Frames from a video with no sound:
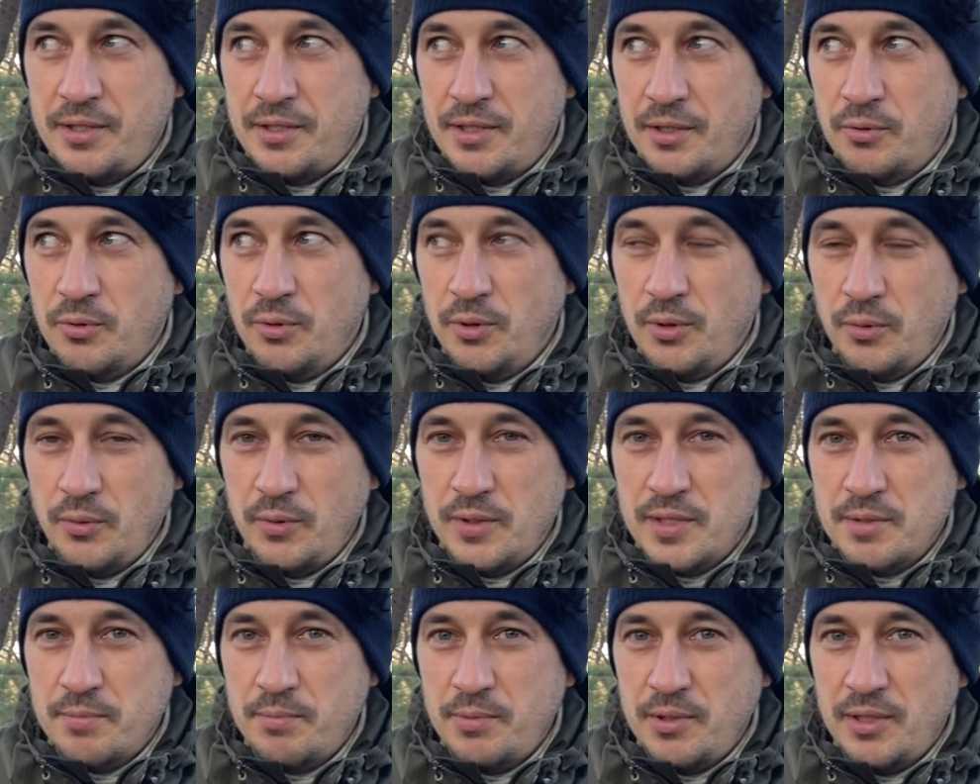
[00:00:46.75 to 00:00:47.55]
Такое у
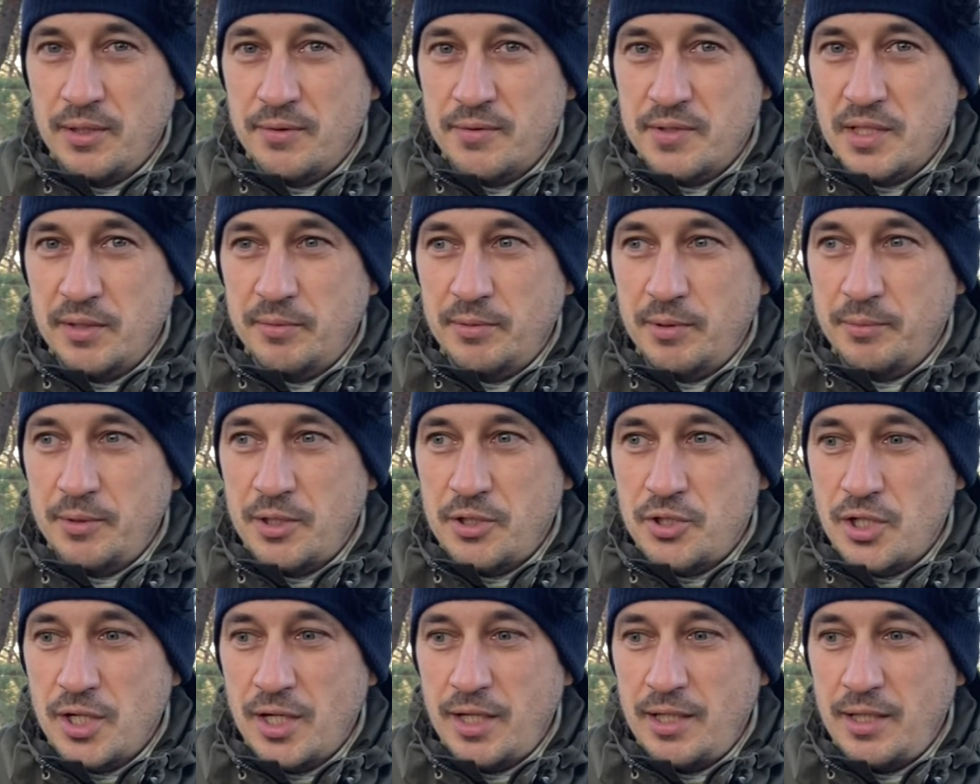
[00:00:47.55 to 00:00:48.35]
нас было в самом
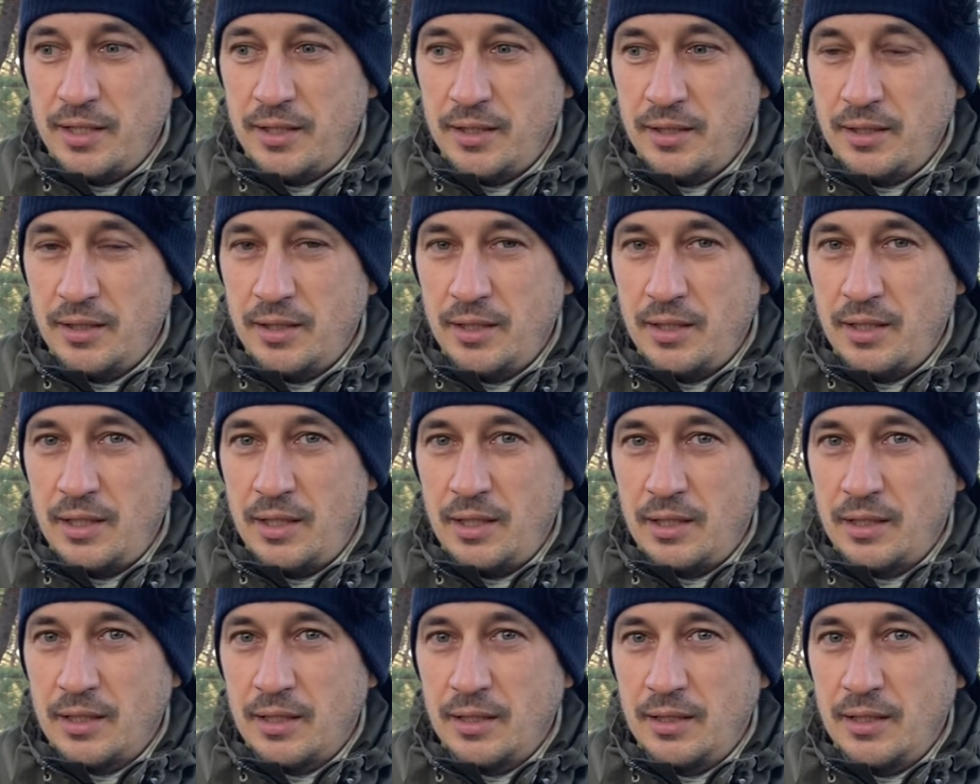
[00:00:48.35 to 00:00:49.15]
начале,
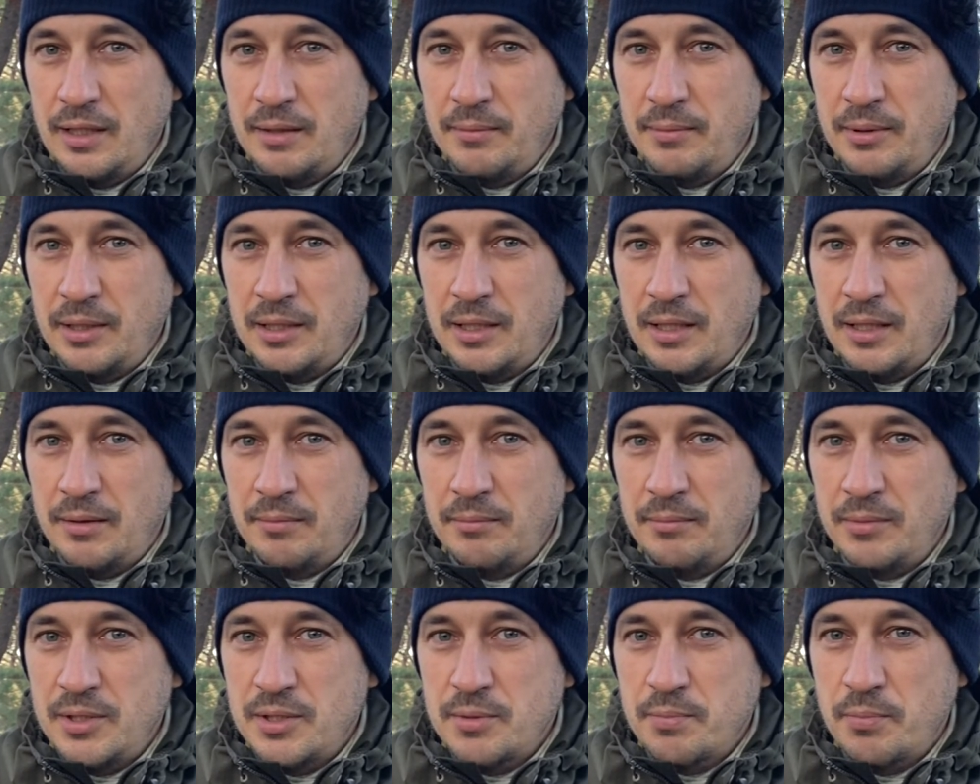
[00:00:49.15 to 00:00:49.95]
когда мы
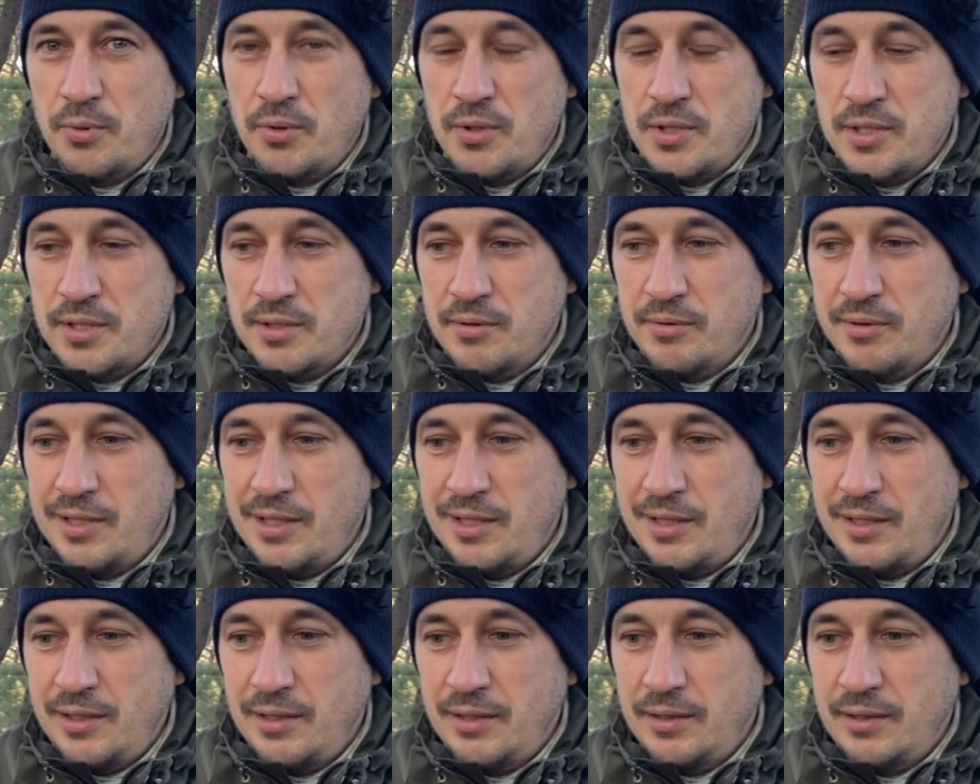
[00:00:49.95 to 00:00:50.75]
там
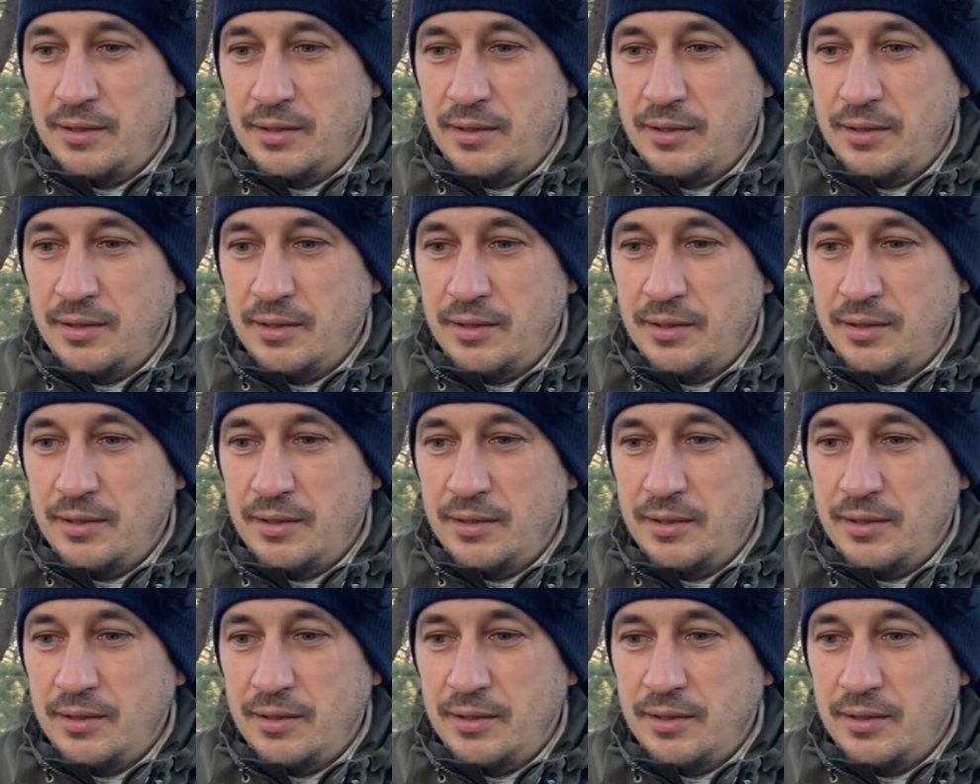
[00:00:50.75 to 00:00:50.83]
использовали